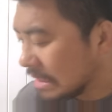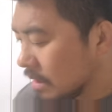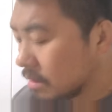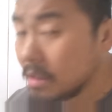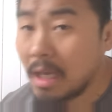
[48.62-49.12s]

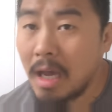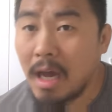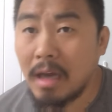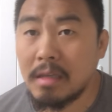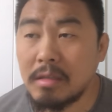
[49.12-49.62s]
今天
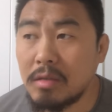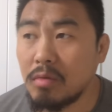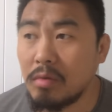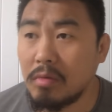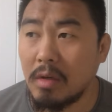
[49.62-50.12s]
啊，
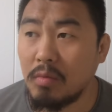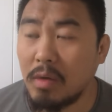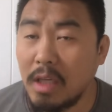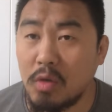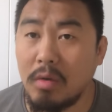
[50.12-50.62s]
我我
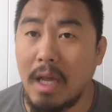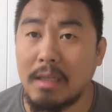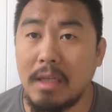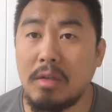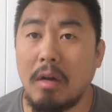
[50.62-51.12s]
我得说两
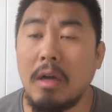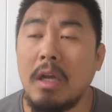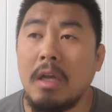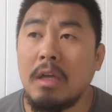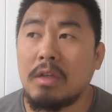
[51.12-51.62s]
件事儿。
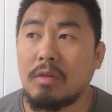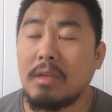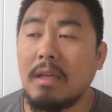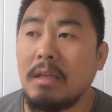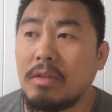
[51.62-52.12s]
首
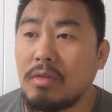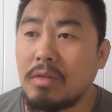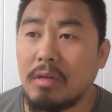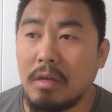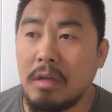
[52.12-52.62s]
先呢，就
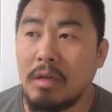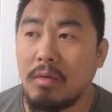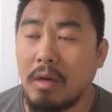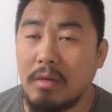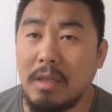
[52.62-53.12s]
是
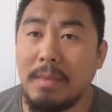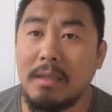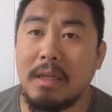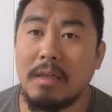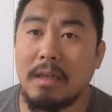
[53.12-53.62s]
我要移民
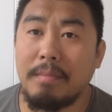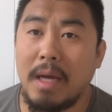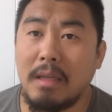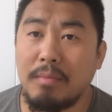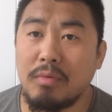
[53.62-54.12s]
这个呢
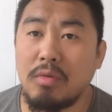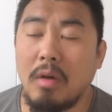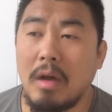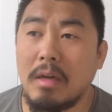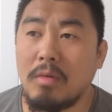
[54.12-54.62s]
拍的不
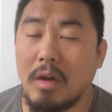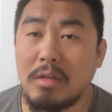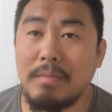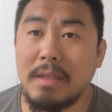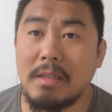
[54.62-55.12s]
错，我要
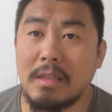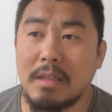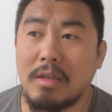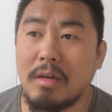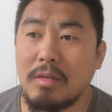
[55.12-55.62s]
声明几
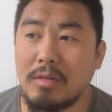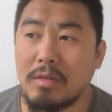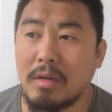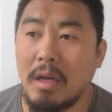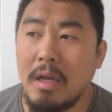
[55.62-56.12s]
个事儿，就
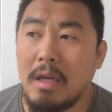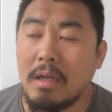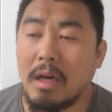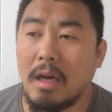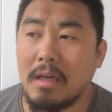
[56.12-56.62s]
是。
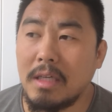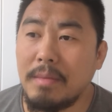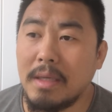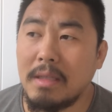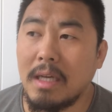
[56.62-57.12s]
呃，移
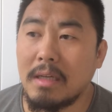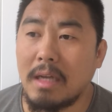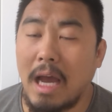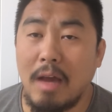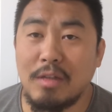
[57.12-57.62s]
民这个
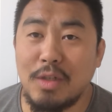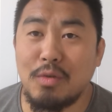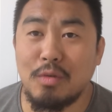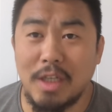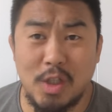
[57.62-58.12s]
呢，还要继
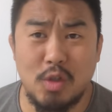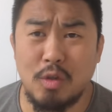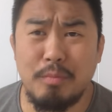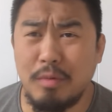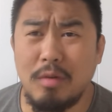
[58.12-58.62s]
续一
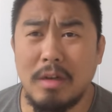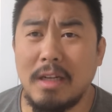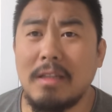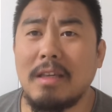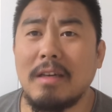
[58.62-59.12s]
直不可
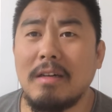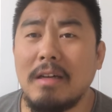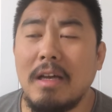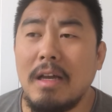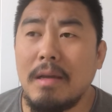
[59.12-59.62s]
能停。
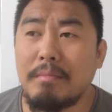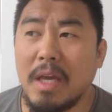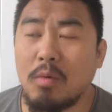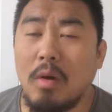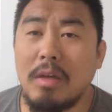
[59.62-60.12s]
美
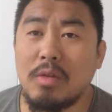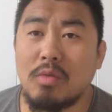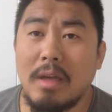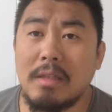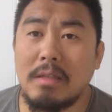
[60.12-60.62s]
国我已经
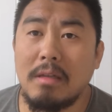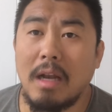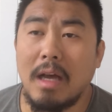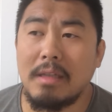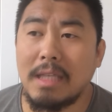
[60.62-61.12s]
做完四
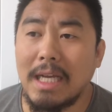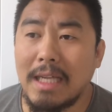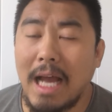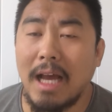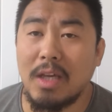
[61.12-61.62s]
了，加拿
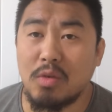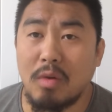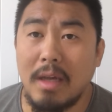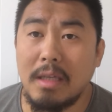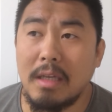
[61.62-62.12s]
大也做
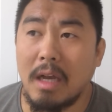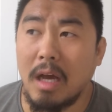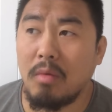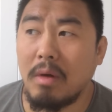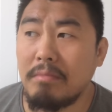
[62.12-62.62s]
完一
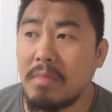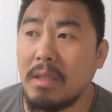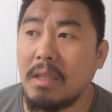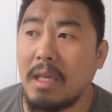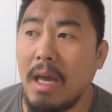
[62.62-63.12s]
了。我
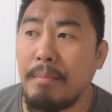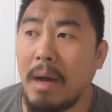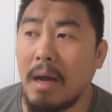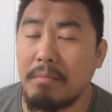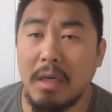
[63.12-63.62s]
明天
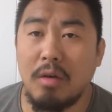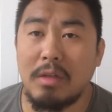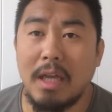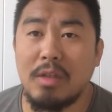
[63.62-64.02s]
吧，明后天